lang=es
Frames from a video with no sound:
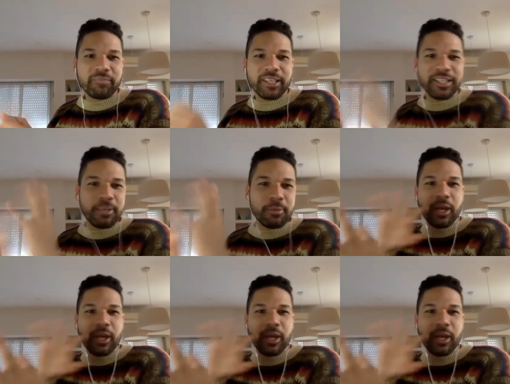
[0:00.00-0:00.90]
Así como
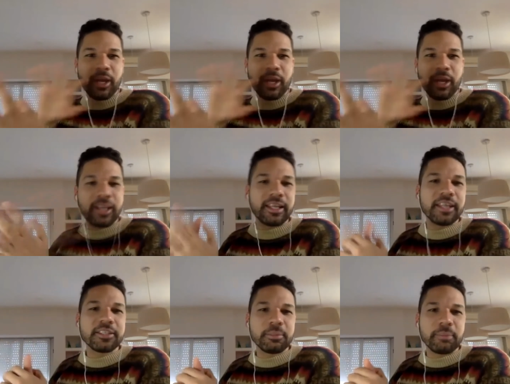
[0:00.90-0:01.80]
que mezcla todas
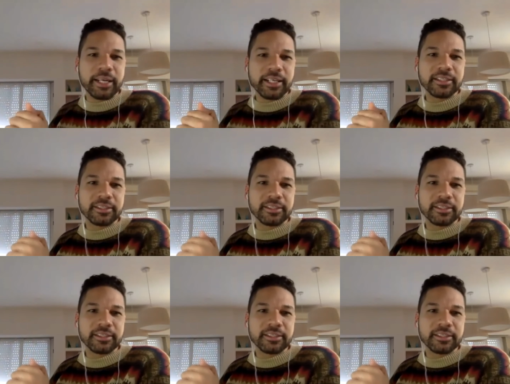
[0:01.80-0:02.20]
estas disciplinas.